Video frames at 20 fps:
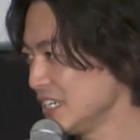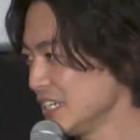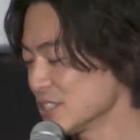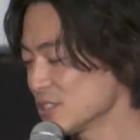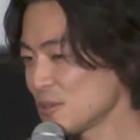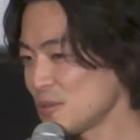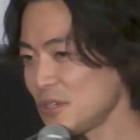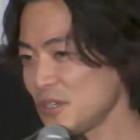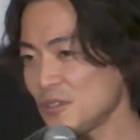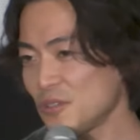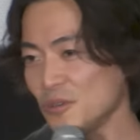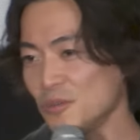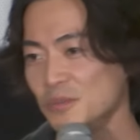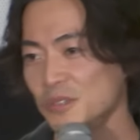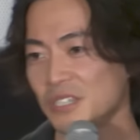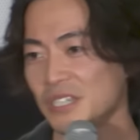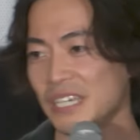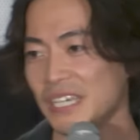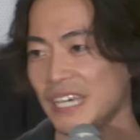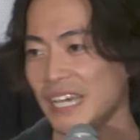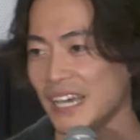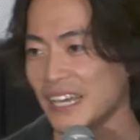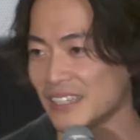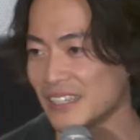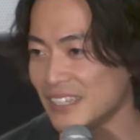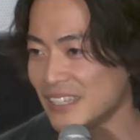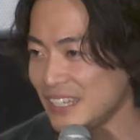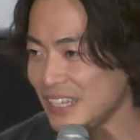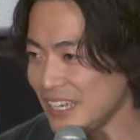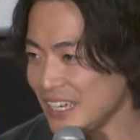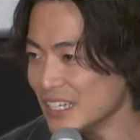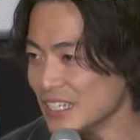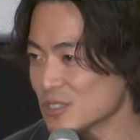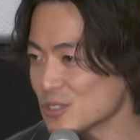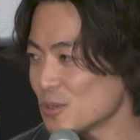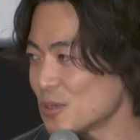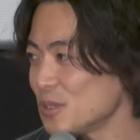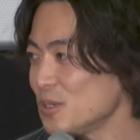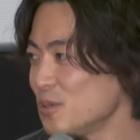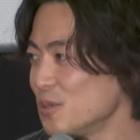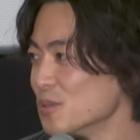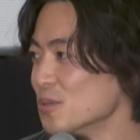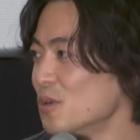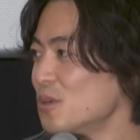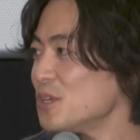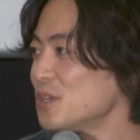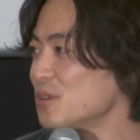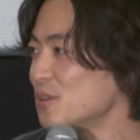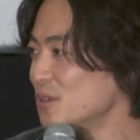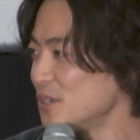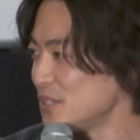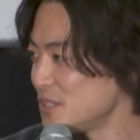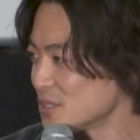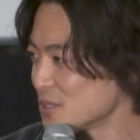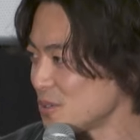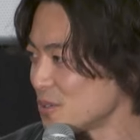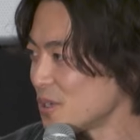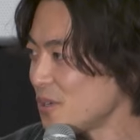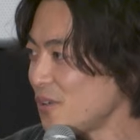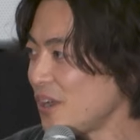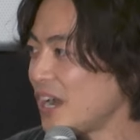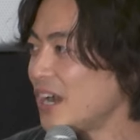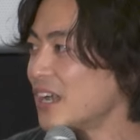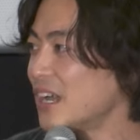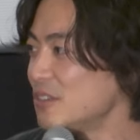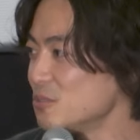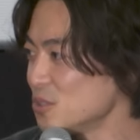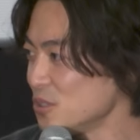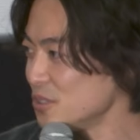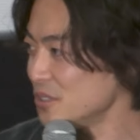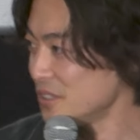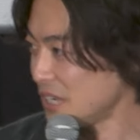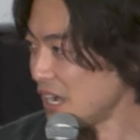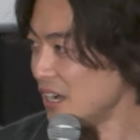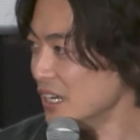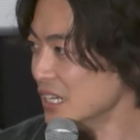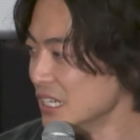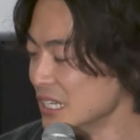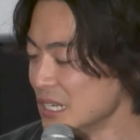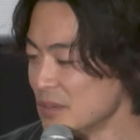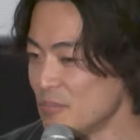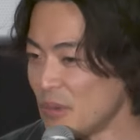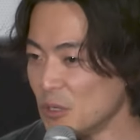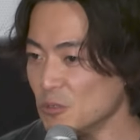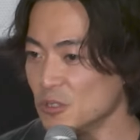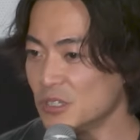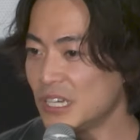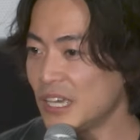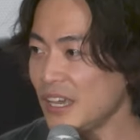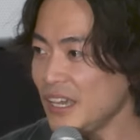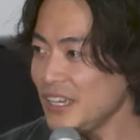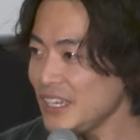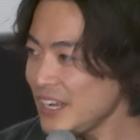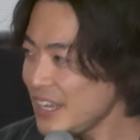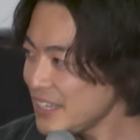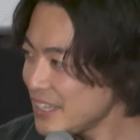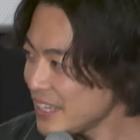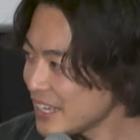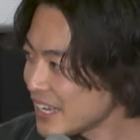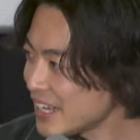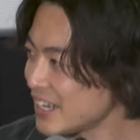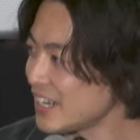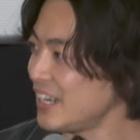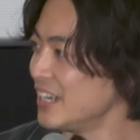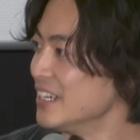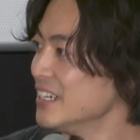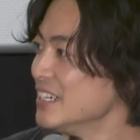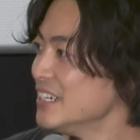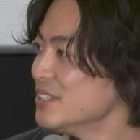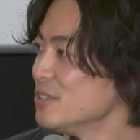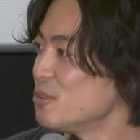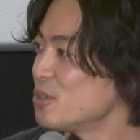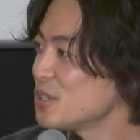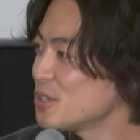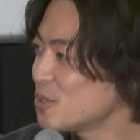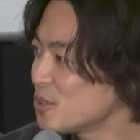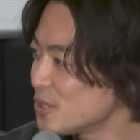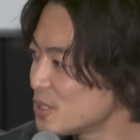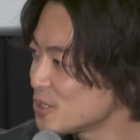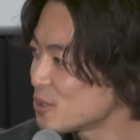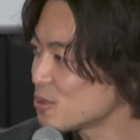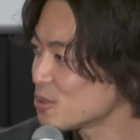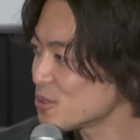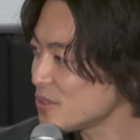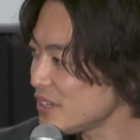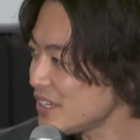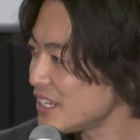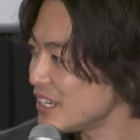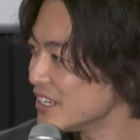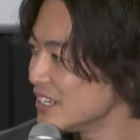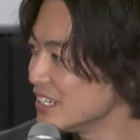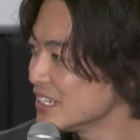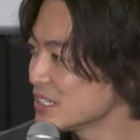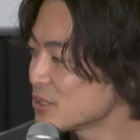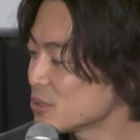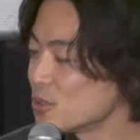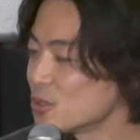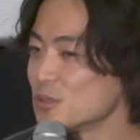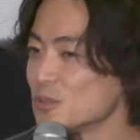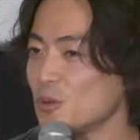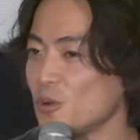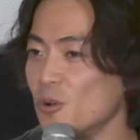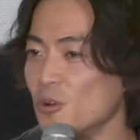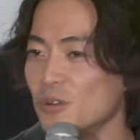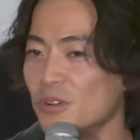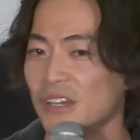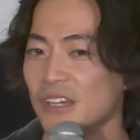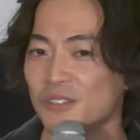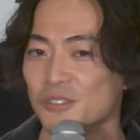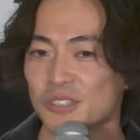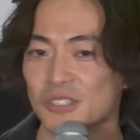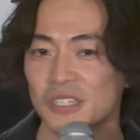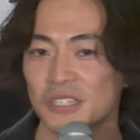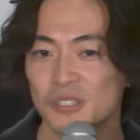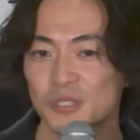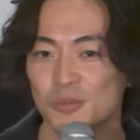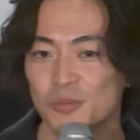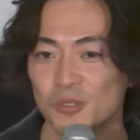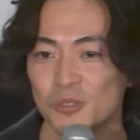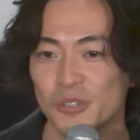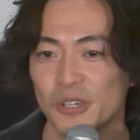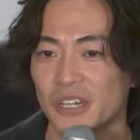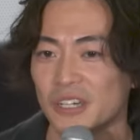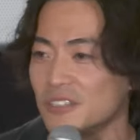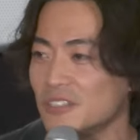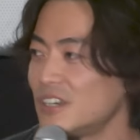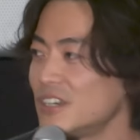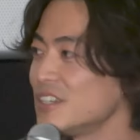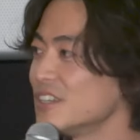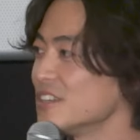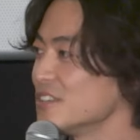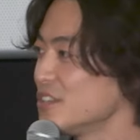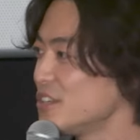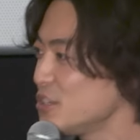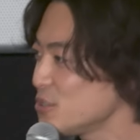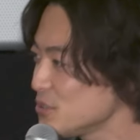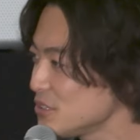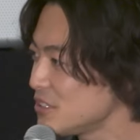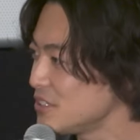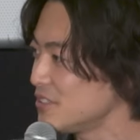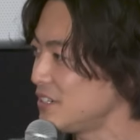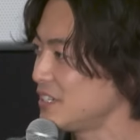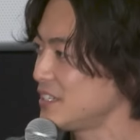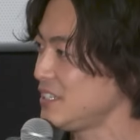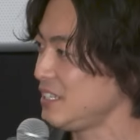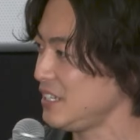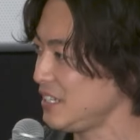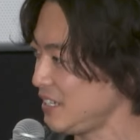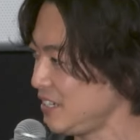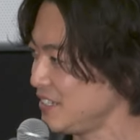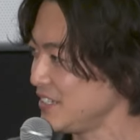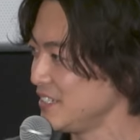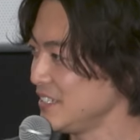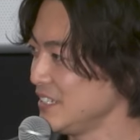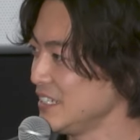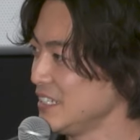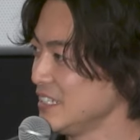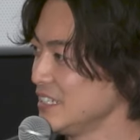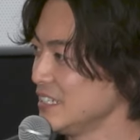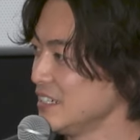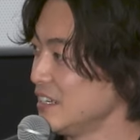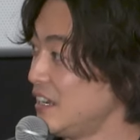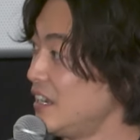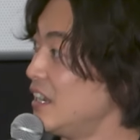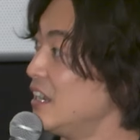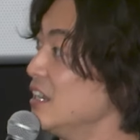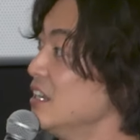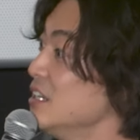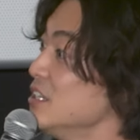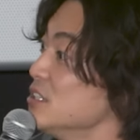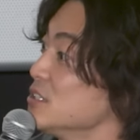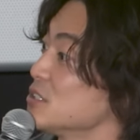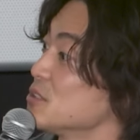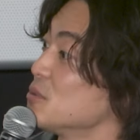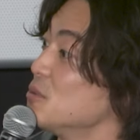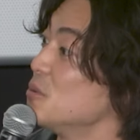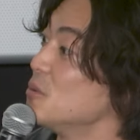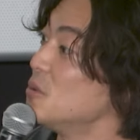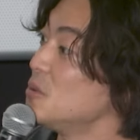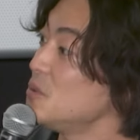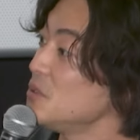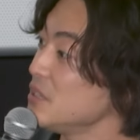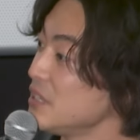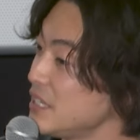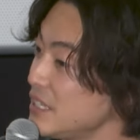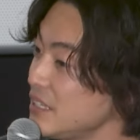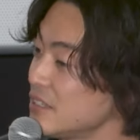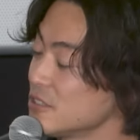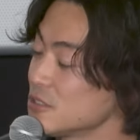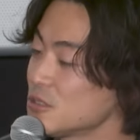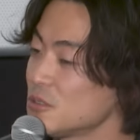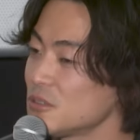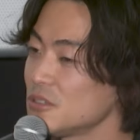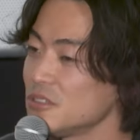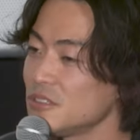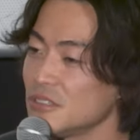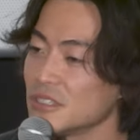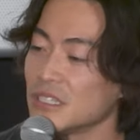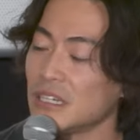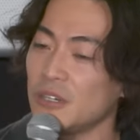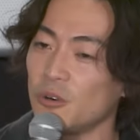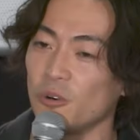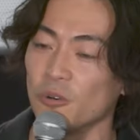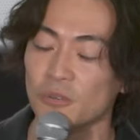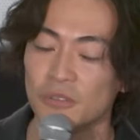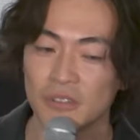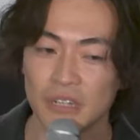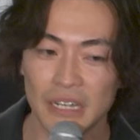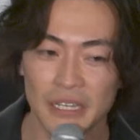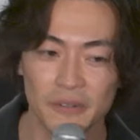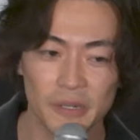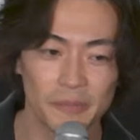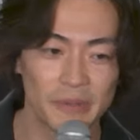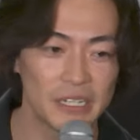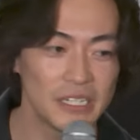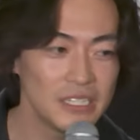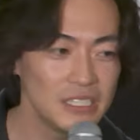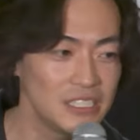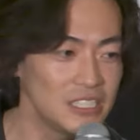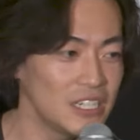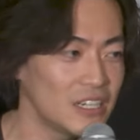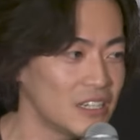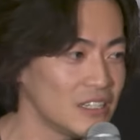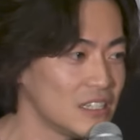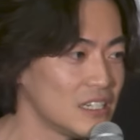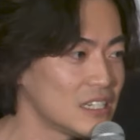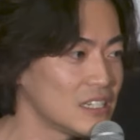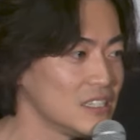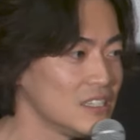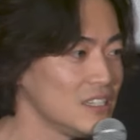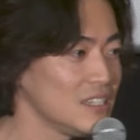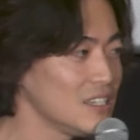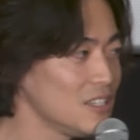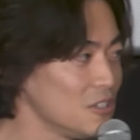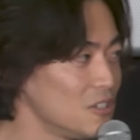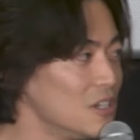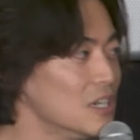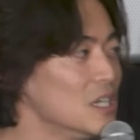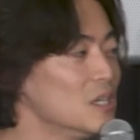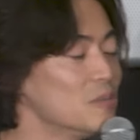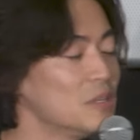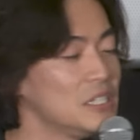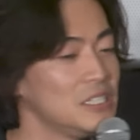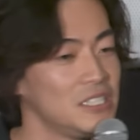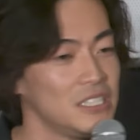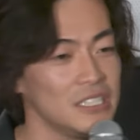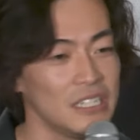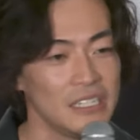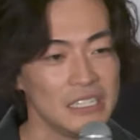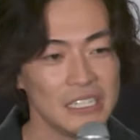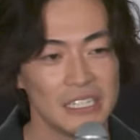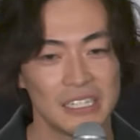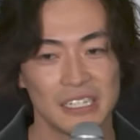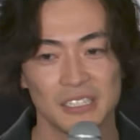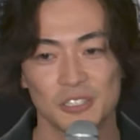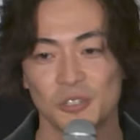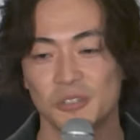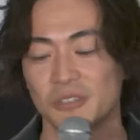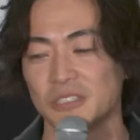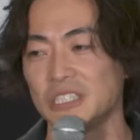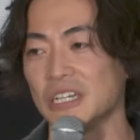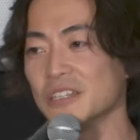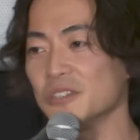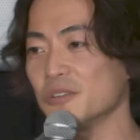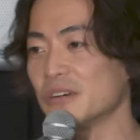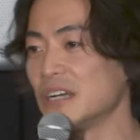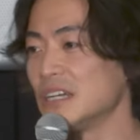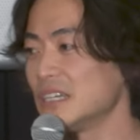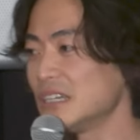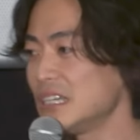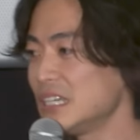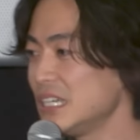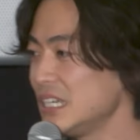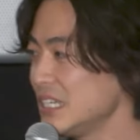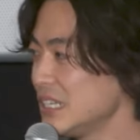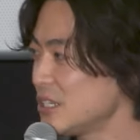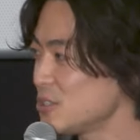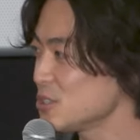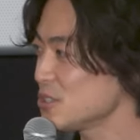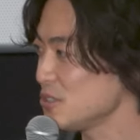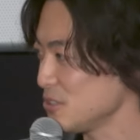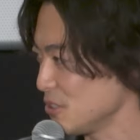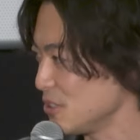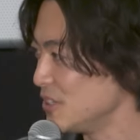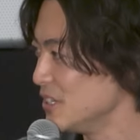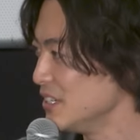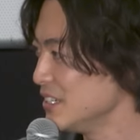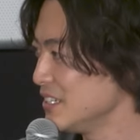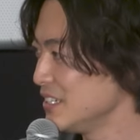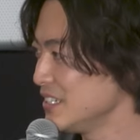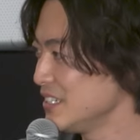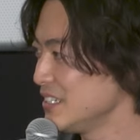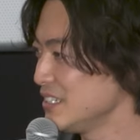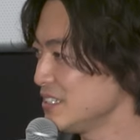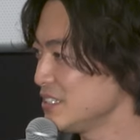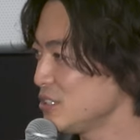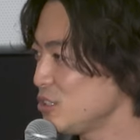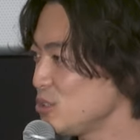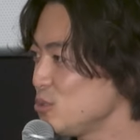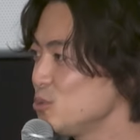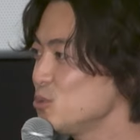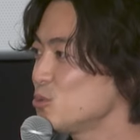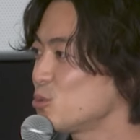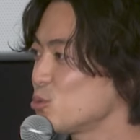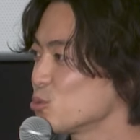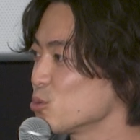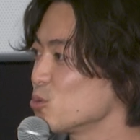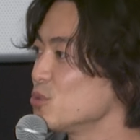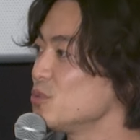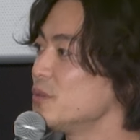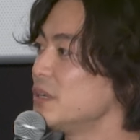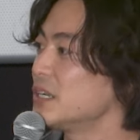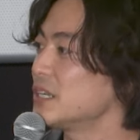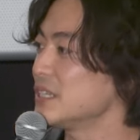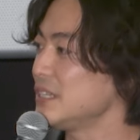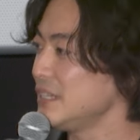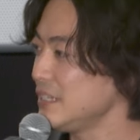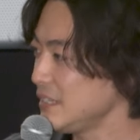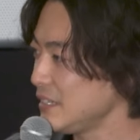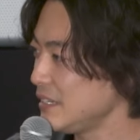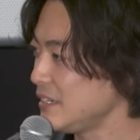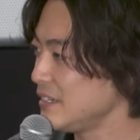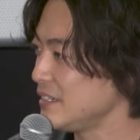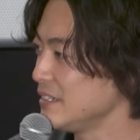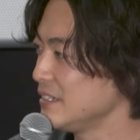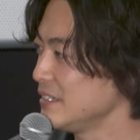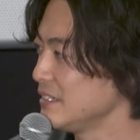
それと向き合ってそれを乗り越える、それを払うというか、まあ、受け入れてから乗り越えることがこの本来の節分の役割なんだよって言われて、あそうなんや、それを本来は毎日やらなあかんねんけど、まあ、1年に1回それをちゃんと考え直そうとっていうことを言われて、